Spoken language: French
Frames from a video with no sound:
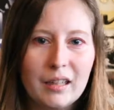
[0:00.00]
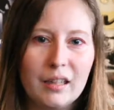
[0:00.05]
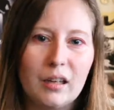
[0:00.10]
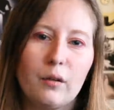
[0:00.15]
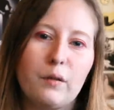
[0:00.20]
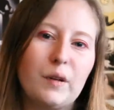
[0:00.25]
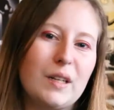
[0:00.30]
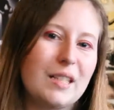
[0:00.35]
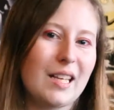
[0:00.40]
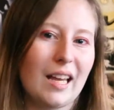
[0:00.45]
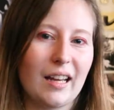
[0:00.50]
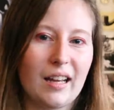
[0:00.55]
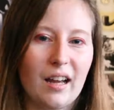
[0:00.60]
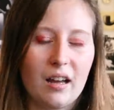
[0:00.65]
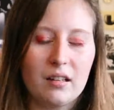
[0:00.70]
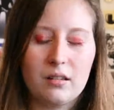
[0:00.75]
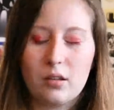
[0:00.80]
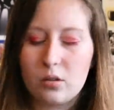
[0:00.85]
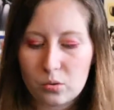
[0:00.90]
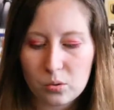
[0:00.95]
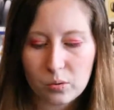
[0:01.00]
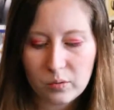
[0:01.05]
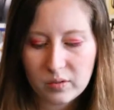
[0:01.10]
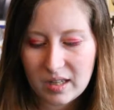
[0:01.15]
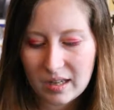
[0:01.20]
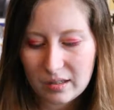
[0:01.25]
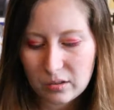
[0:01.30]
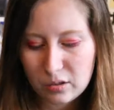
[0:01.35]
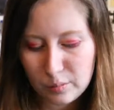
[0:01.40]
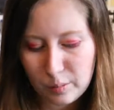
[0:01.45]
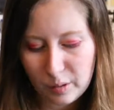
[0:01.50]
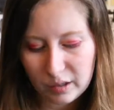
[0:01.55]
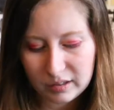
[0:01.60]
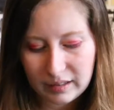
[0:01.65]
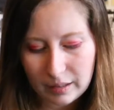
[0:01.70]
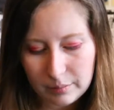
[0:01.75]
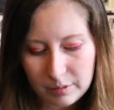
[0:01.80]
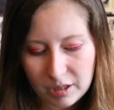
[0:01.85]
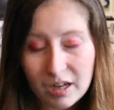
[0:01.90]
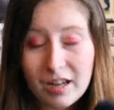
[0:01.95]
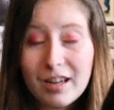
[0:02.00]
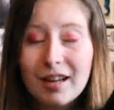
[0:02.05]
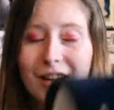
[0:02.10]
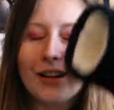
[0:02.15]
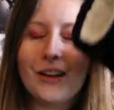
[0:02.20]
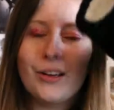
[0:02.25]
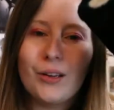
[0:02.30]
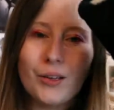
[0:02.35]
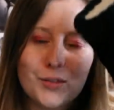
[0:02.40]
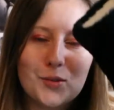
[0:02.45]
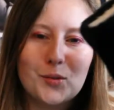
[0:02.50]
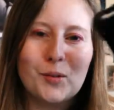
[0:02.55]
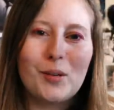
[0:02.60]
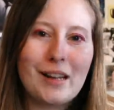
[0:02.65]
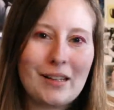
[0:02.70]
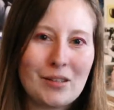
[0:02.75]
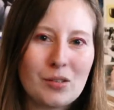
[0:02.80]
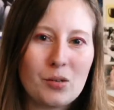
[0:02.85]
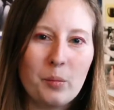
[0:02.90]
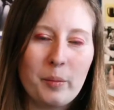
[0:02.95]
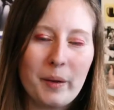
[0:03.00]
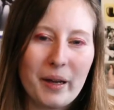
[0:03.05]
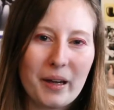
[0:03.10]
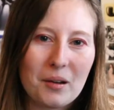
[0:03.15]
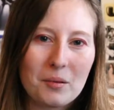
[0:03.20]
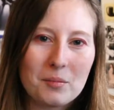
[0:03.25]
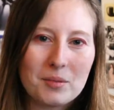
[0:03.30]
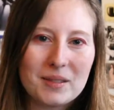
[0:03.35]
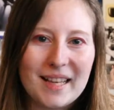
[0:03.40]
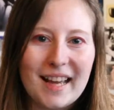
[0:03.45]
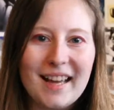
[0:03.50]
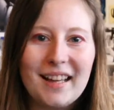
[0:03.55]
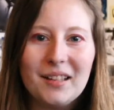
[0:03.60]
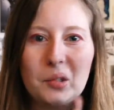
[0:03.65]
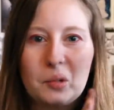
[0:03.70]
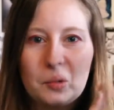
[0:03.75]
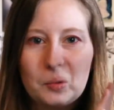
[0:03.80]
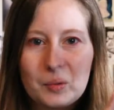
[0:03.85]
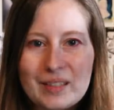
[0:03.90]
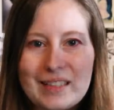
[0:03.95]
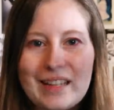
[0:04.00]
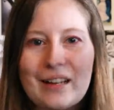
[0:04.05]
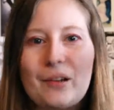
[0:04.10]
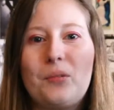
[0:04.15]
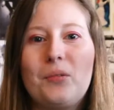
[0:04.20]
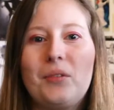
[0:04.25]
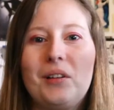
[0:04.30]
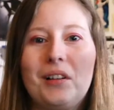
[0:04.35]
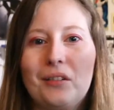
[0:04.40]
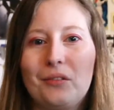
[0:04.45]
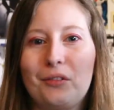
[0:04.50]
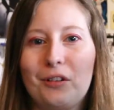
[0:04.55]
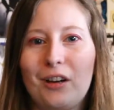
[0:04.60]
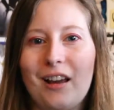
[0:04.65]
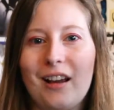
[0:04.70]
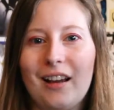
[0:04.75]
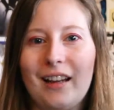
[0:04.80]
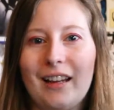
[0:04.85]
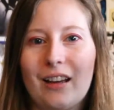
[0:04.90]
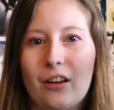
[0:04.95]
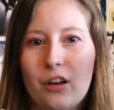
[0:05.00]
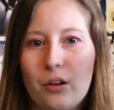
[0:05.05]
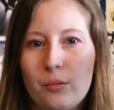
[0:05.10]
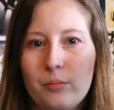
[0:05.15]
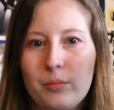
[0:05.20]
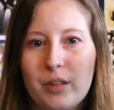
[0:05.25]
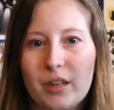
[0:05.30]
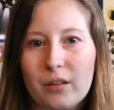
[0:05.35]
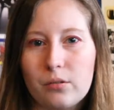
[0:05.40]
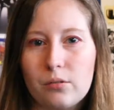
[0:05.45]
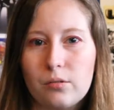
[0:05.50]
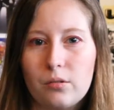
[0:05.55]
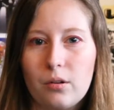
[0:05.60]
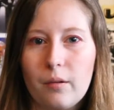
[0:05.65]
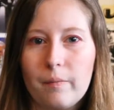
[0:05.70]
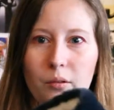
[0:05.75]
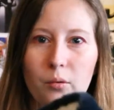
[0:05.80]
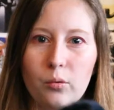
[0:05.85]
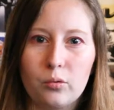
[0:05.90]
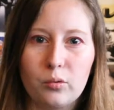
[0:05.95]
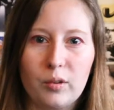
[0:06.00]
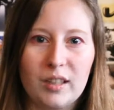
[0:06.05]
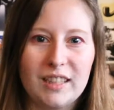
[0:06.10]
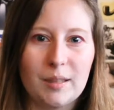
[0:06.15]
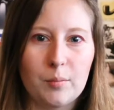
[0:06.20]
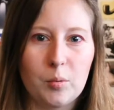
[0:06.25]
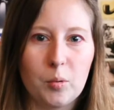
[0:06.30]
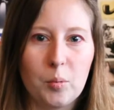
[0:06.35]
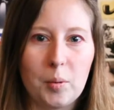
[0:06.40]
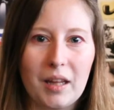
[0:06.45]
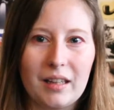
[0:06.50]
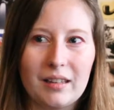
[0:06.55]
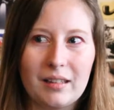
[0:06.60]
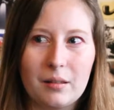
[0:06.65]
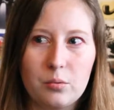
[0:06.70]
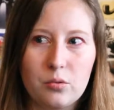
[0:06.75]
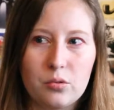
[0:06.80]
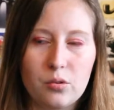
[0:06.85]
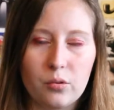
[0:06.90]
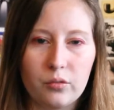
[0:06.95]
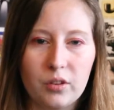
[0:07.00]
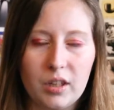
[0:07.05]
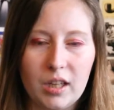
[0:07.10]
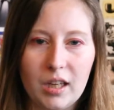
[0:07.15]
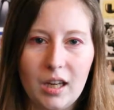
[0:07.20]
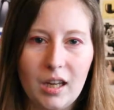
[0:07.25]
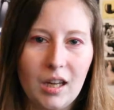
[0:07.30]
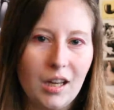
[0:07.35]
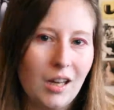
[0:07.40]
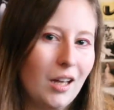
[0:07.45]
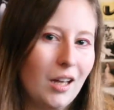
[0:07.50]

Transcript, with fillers: Et en fait, ça gratte, je trouve ça insupportable. Ceux-là ne sont pas comme ça, donc c'est cool. Voilà. Et comme bien sûr, on doit être à peu près début janvier,